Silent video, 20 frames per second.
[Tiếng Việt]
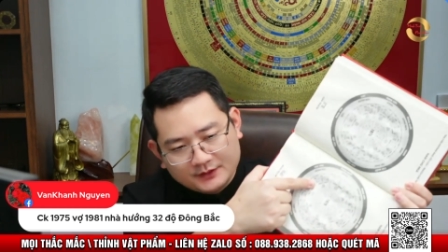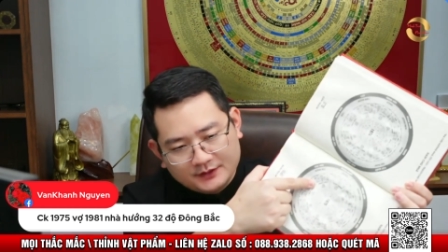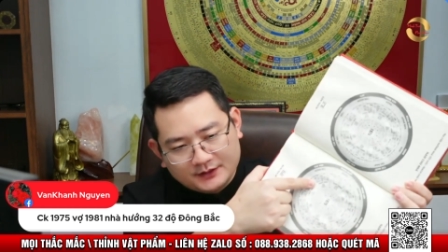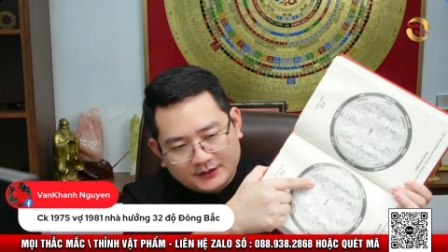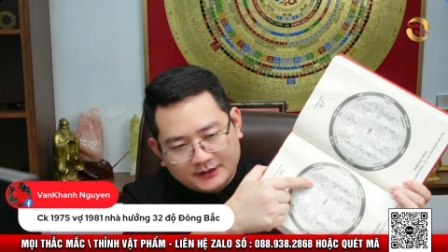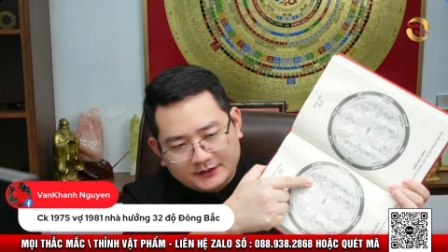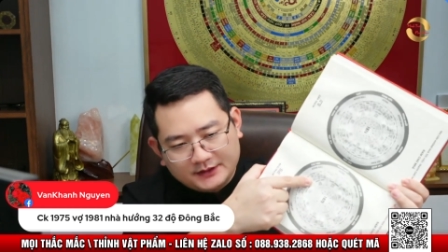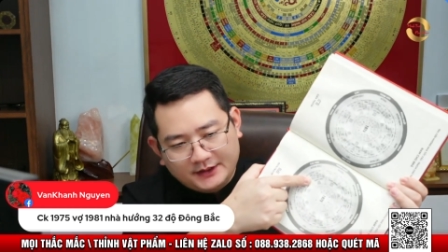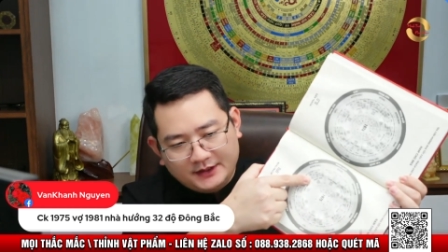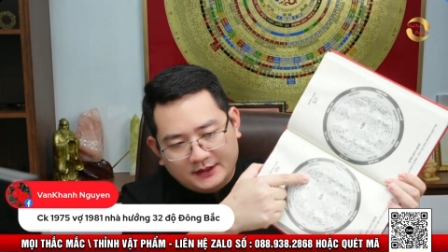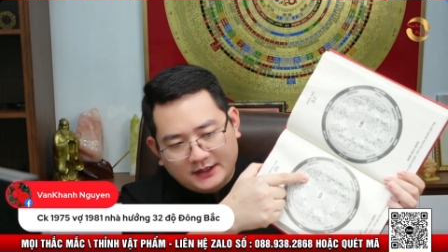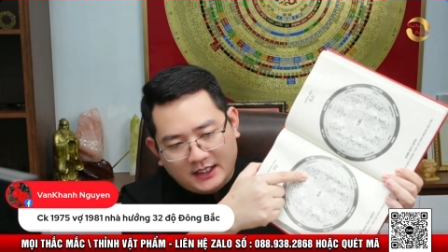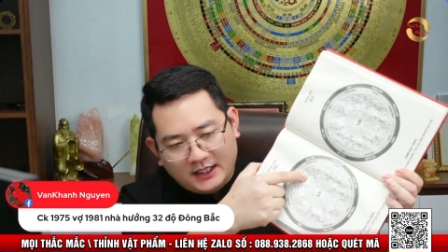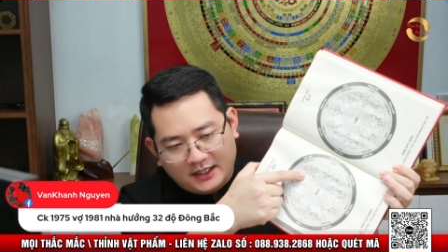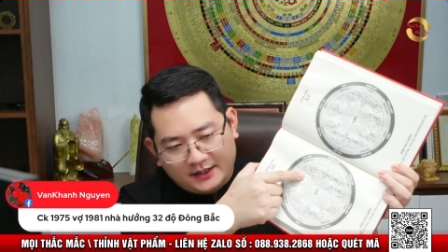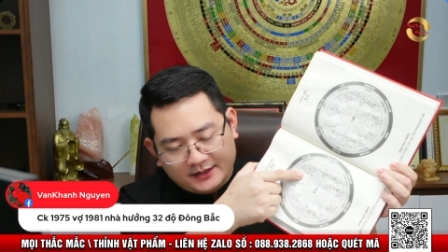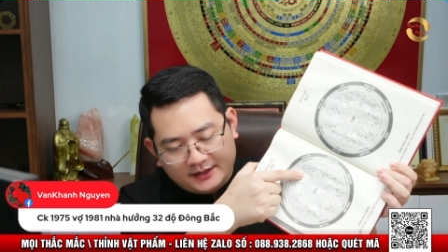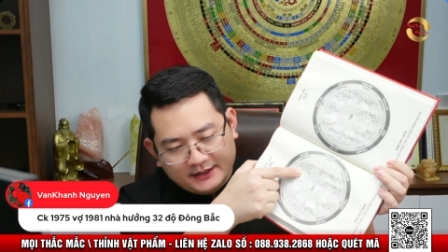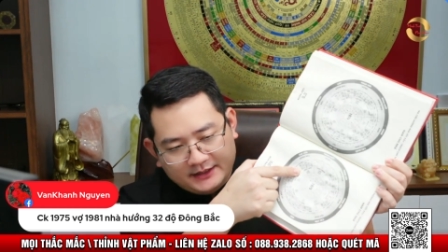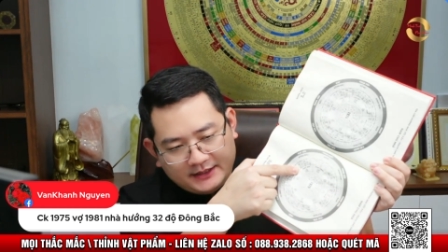Cái tỷ lệ ở
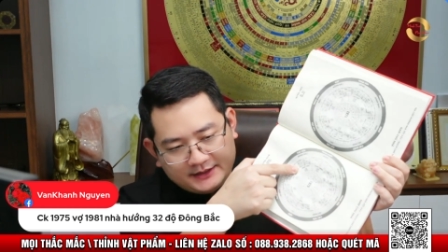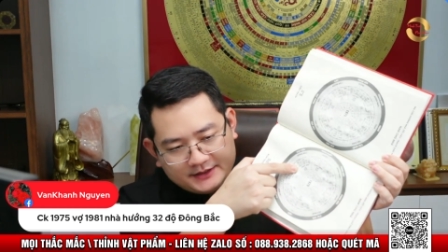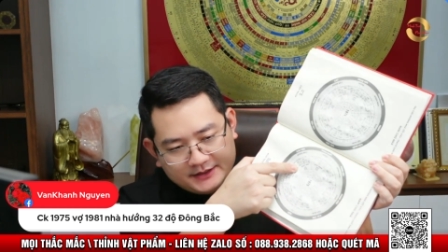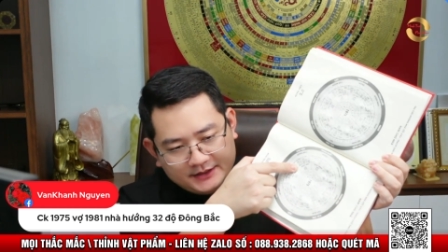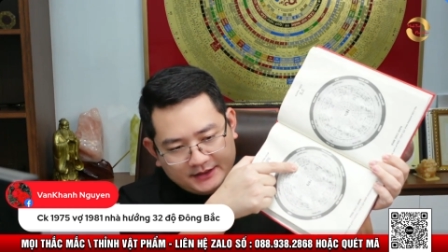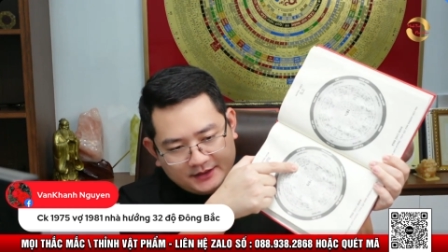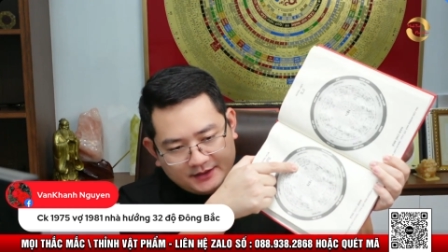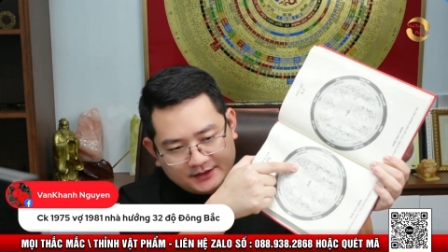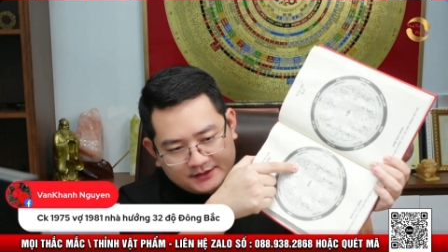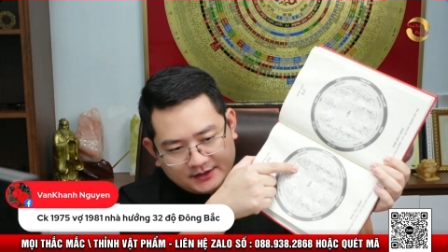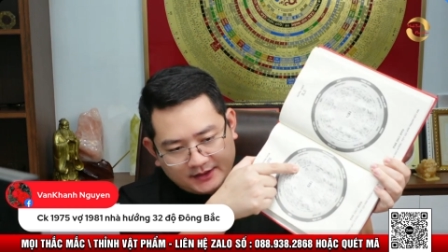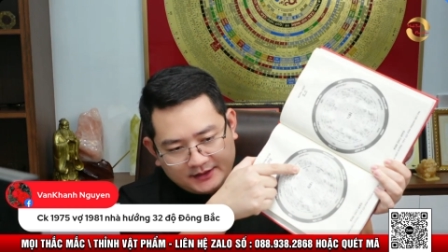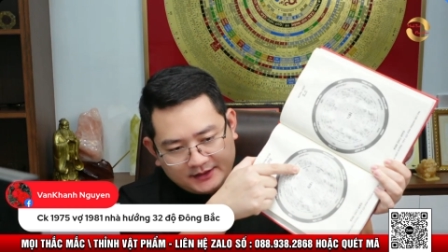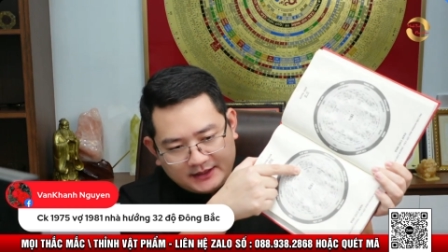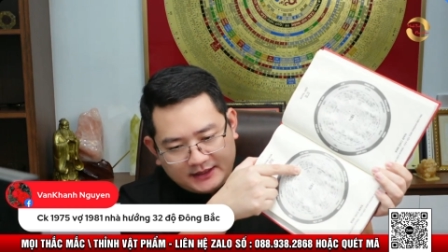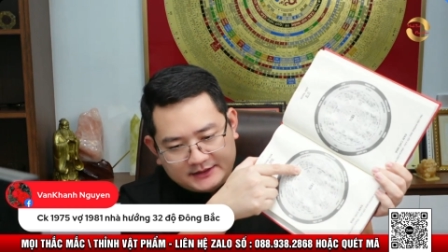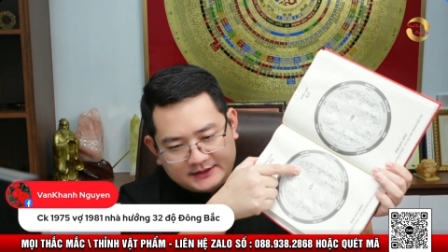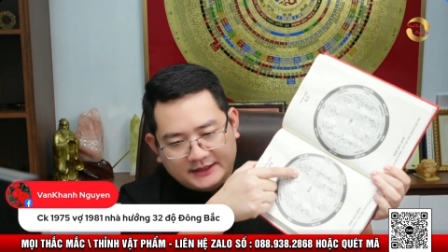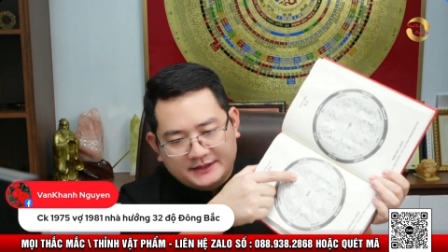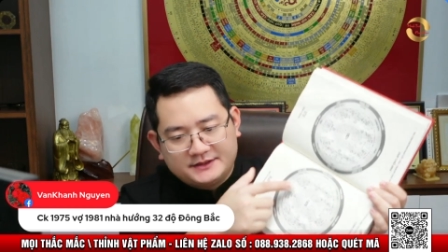đây nhà chị xảy ra
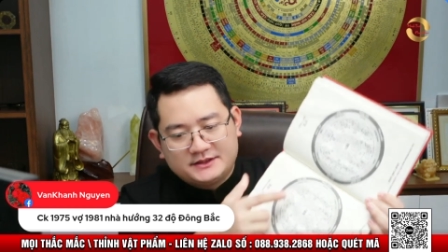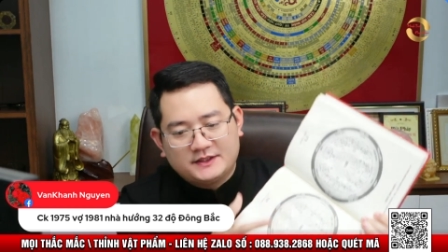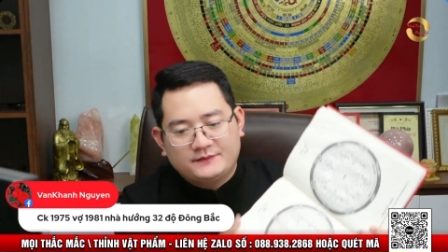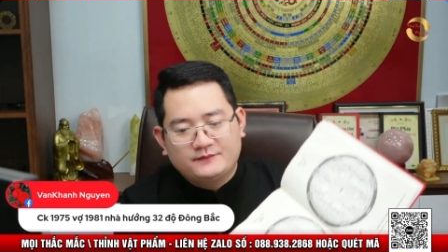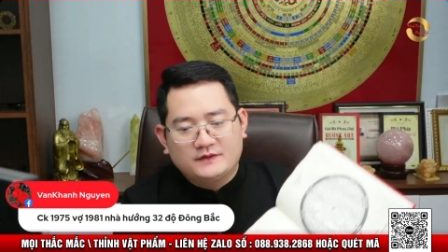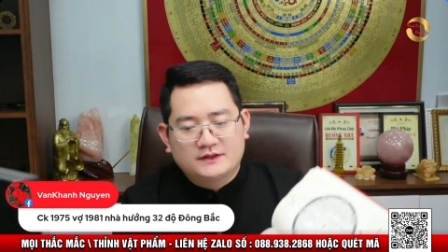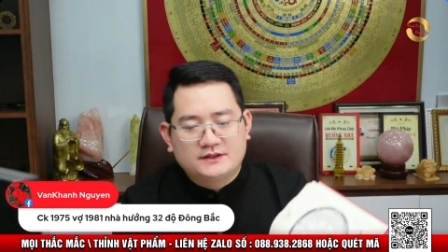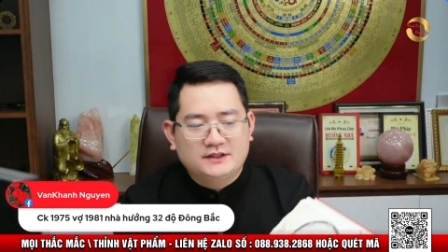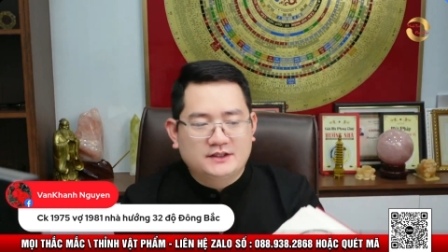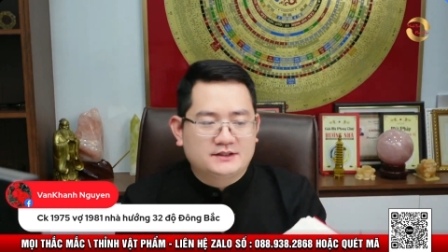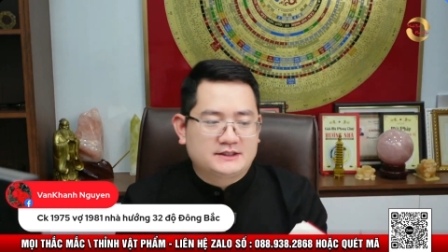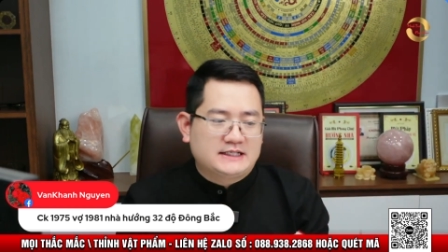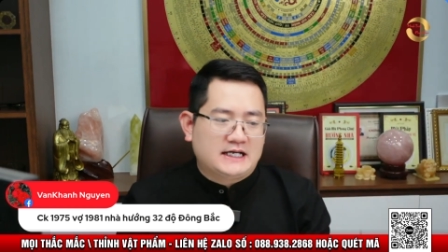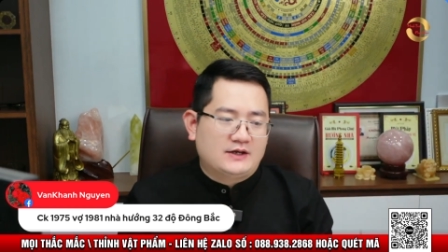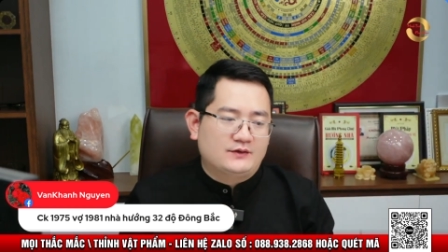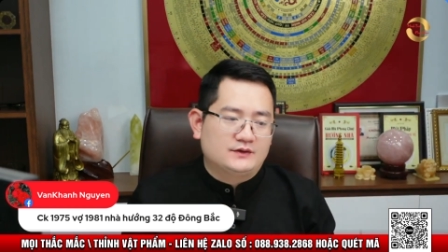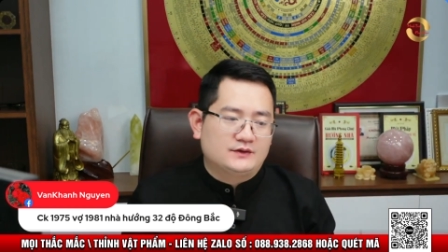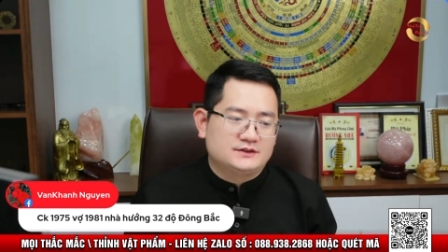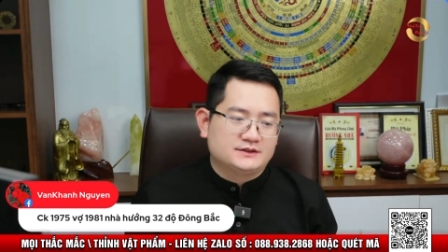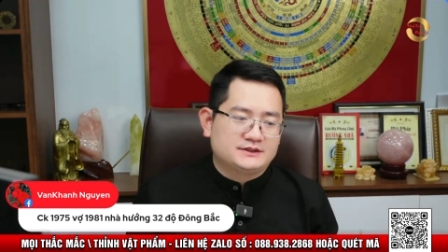tranh chấp và kiện cáo
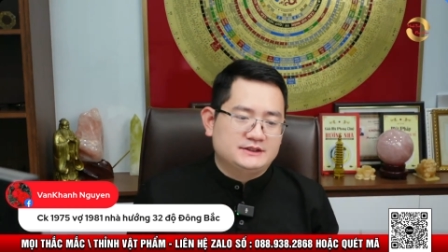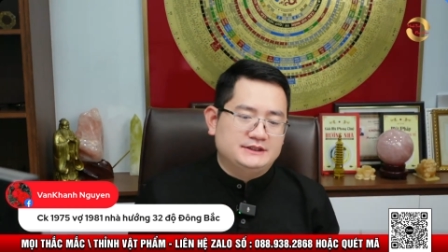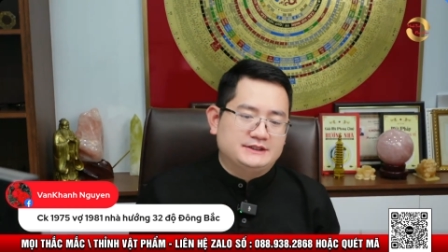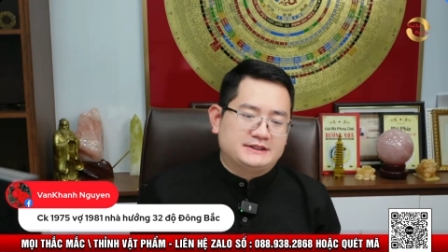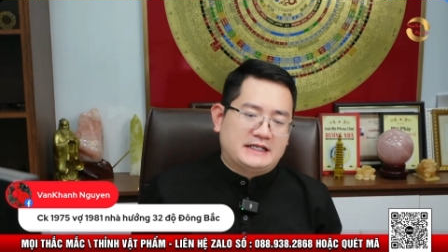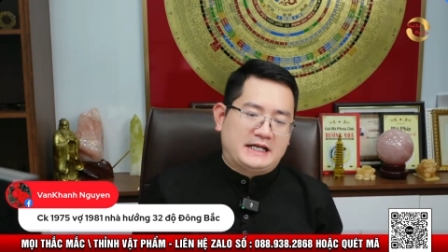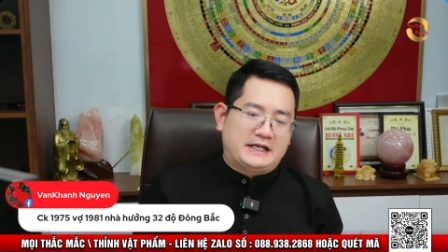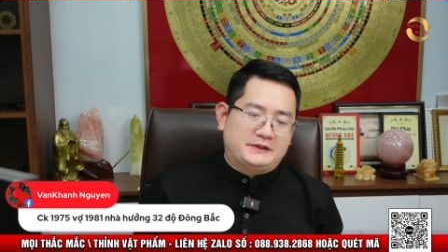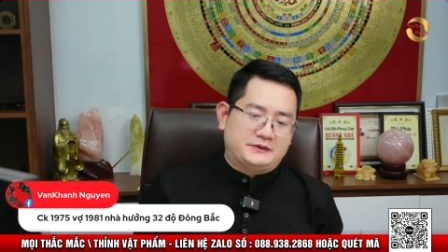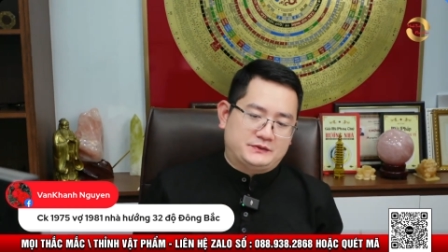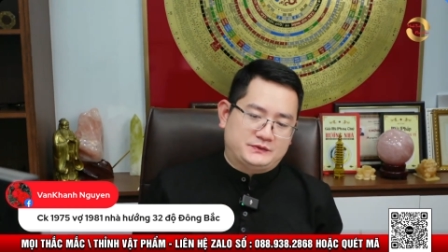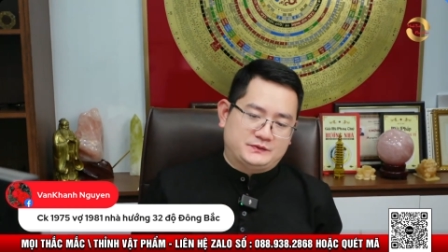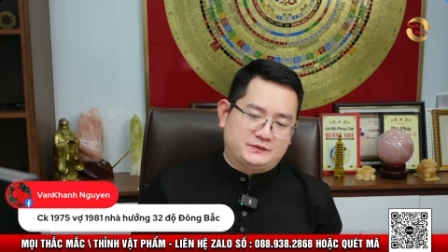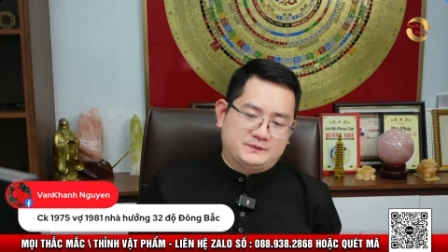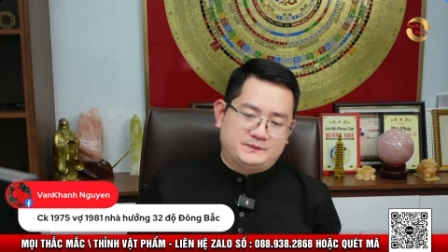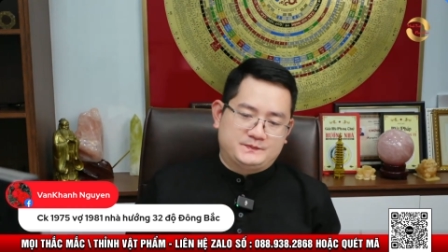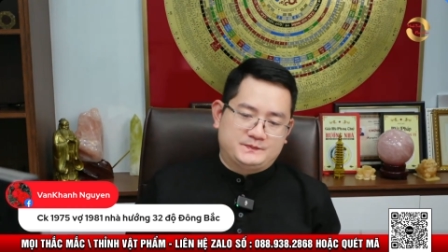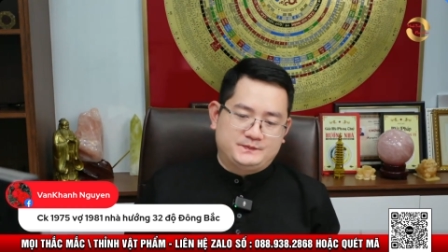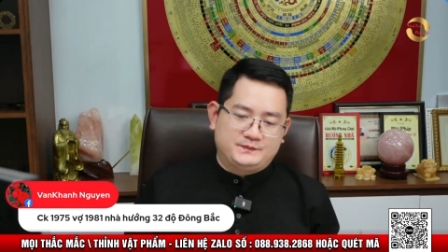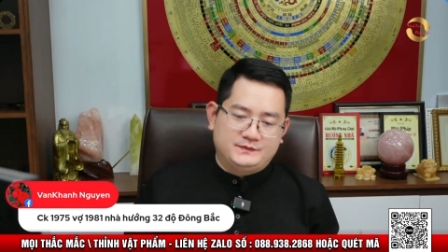nó cực kỳ cao
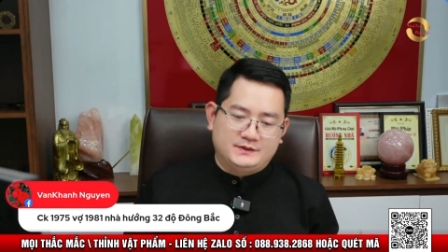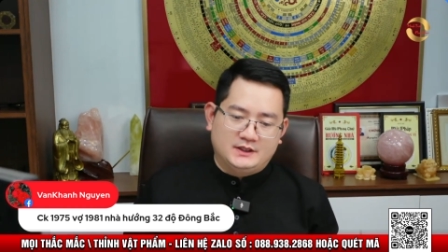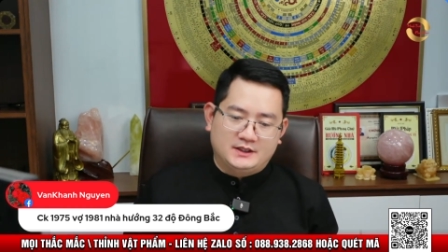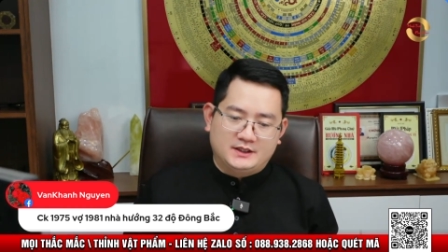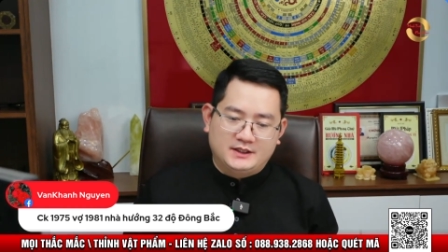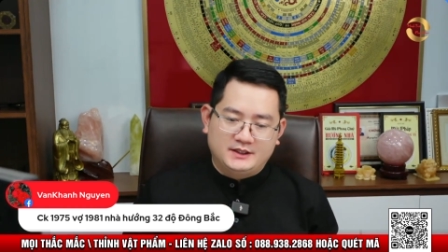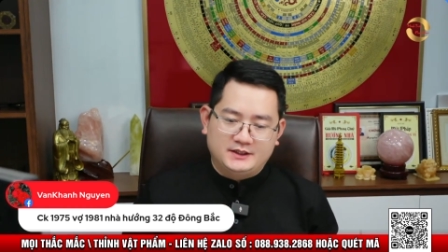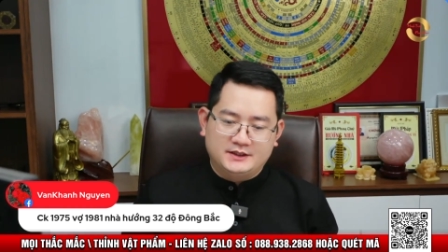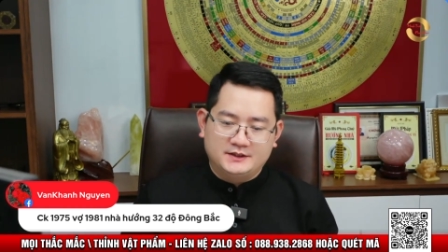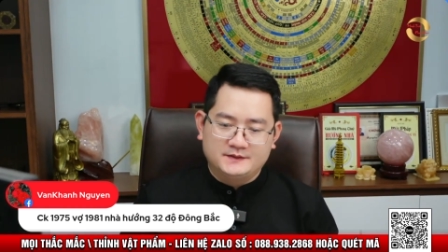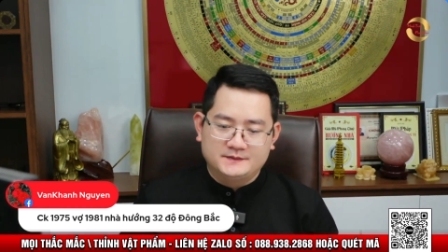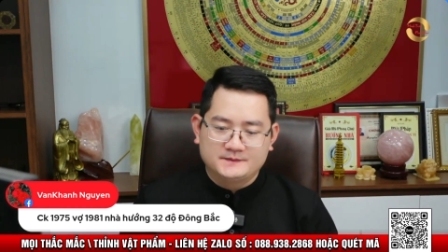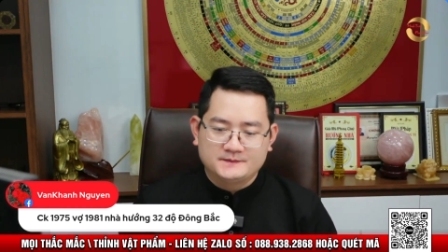ở đây này